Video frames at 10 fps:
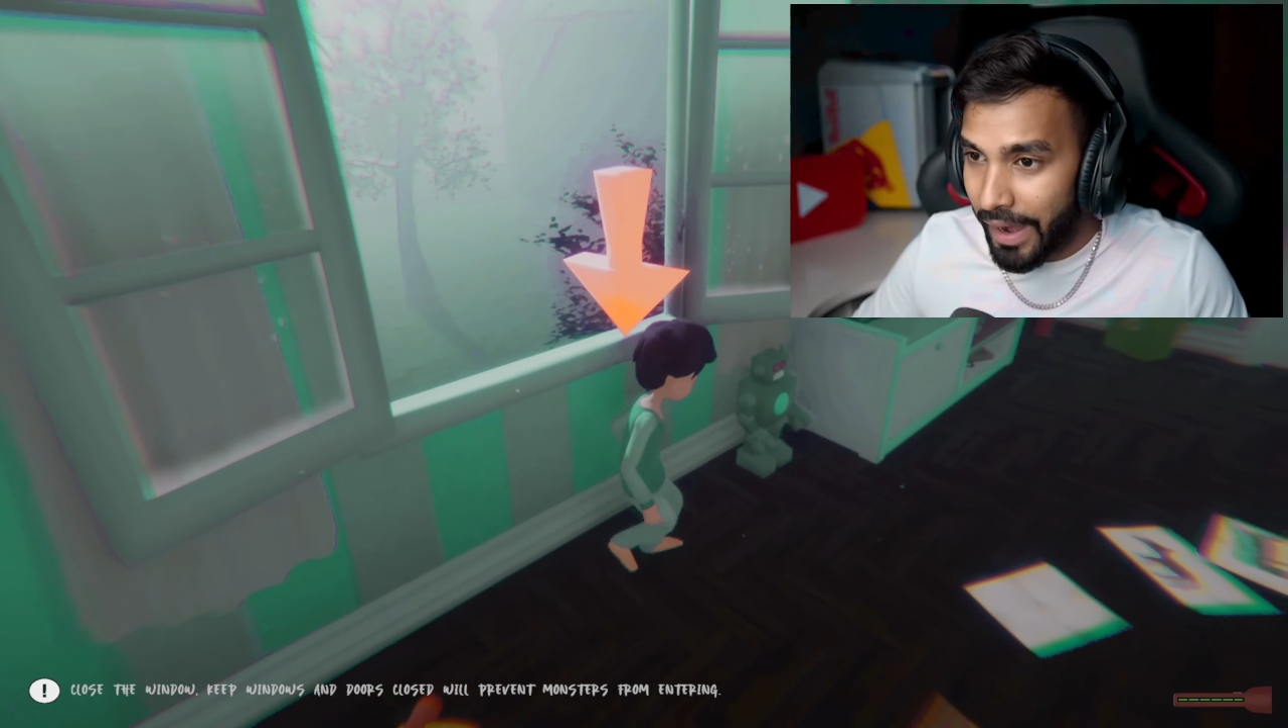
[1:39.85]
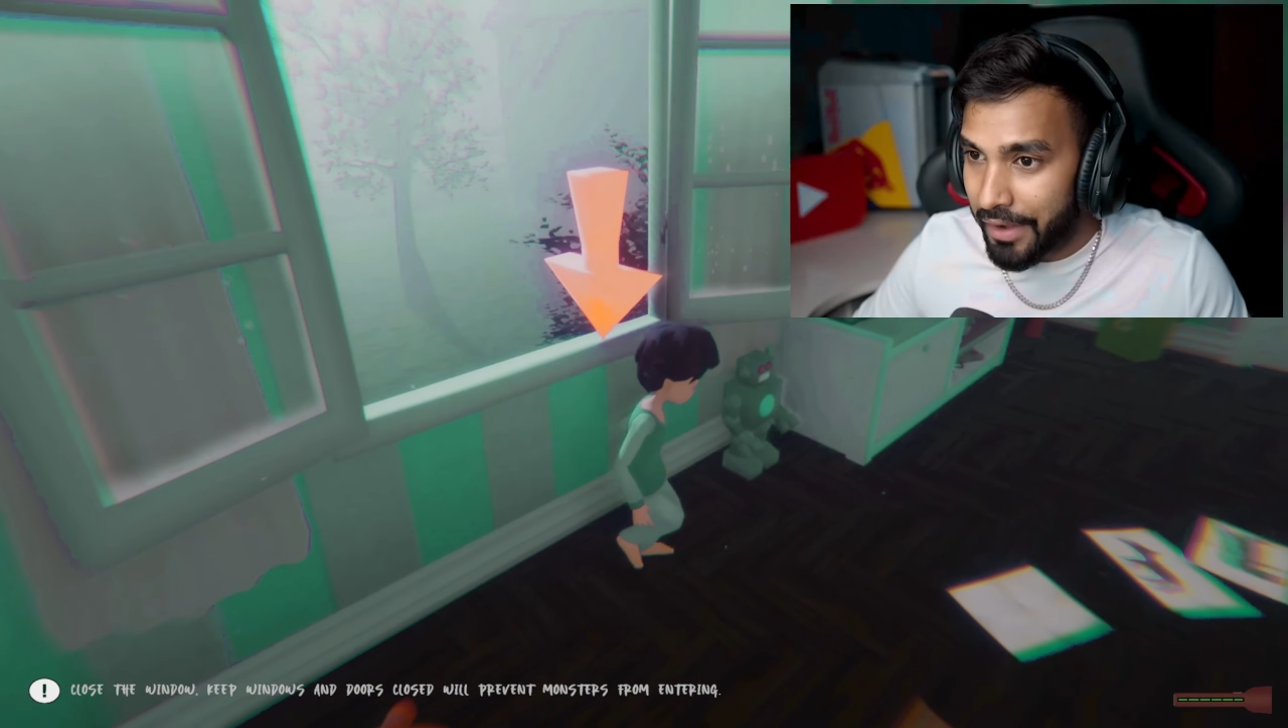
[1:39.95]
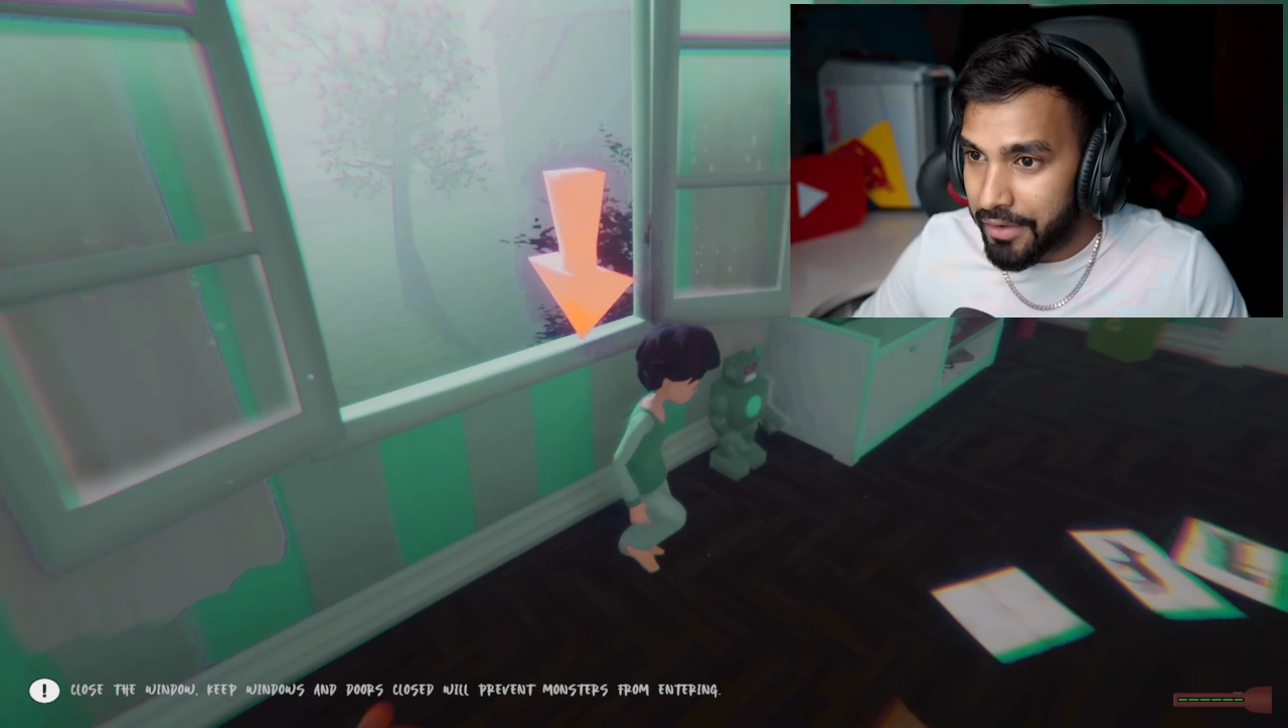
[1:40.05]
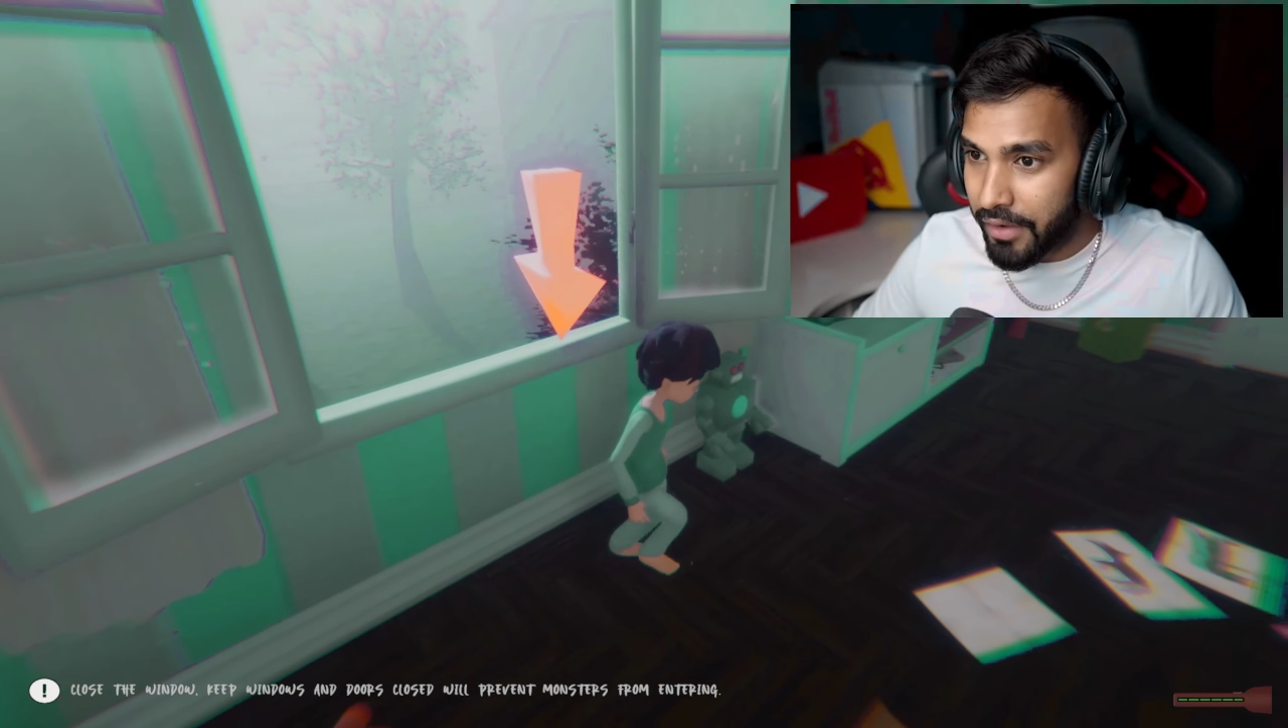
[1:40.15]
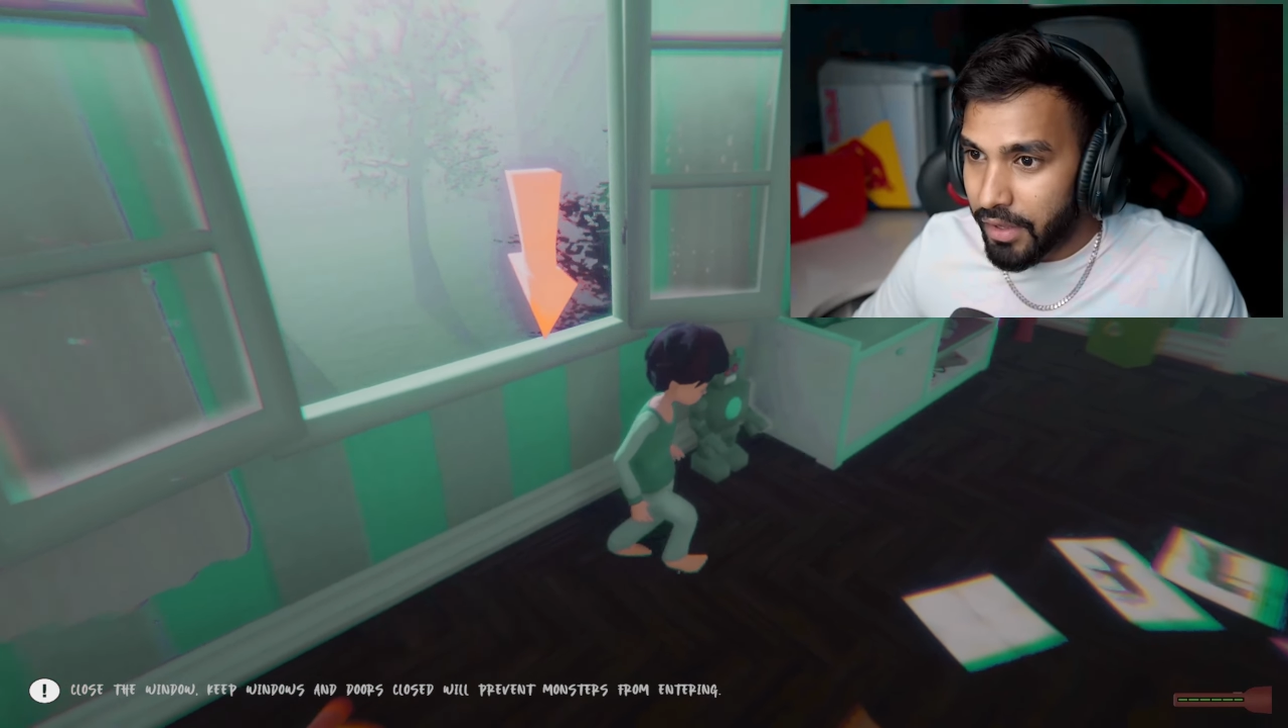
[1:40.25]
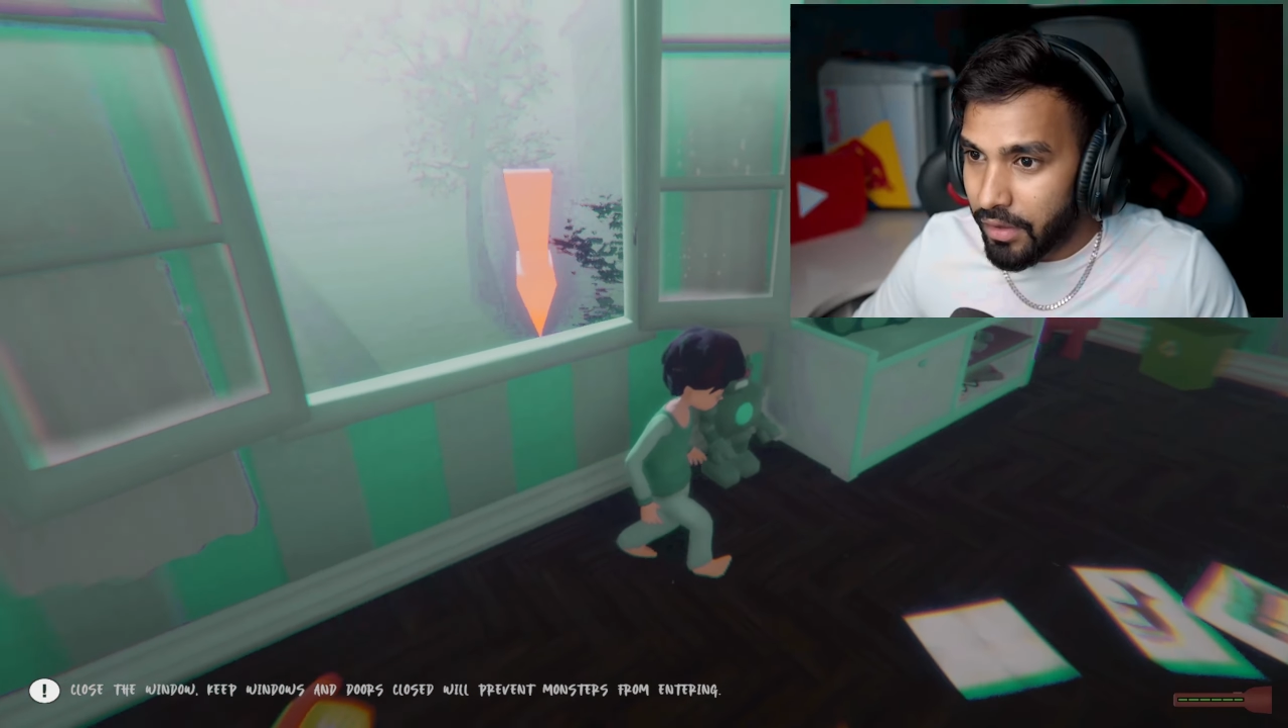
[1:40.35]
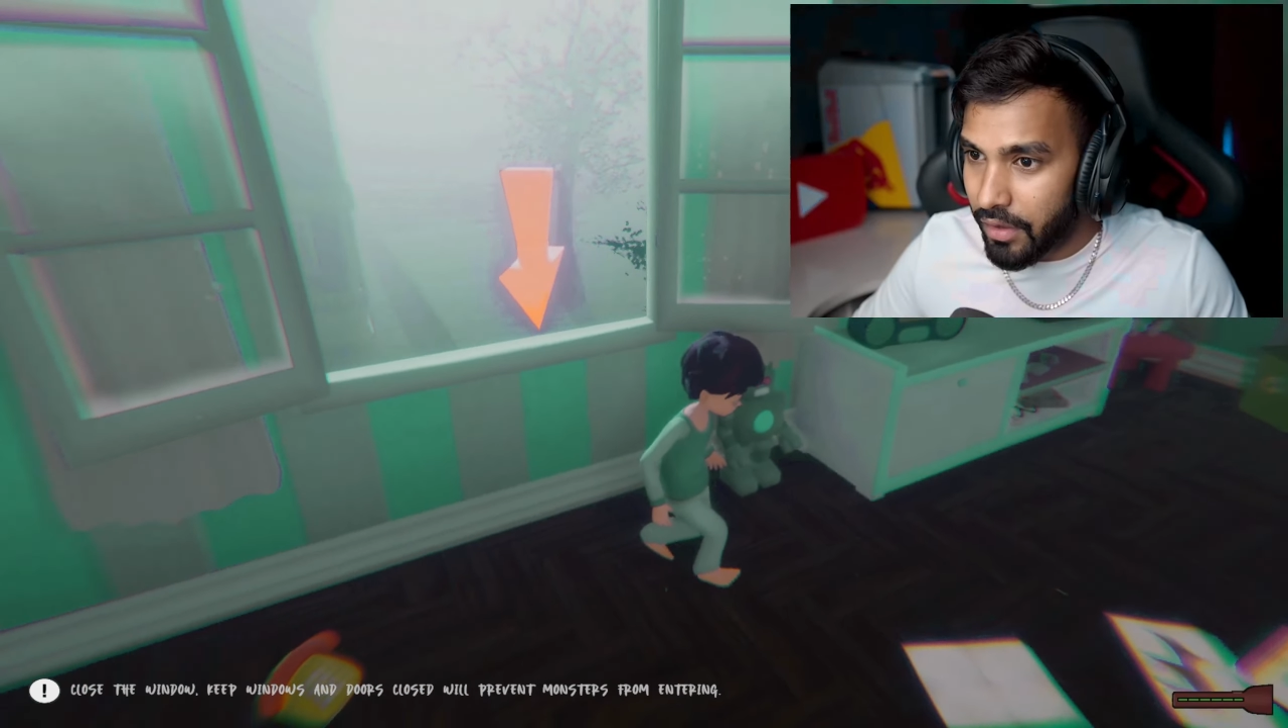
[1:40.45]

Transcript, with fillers: एंटरिंग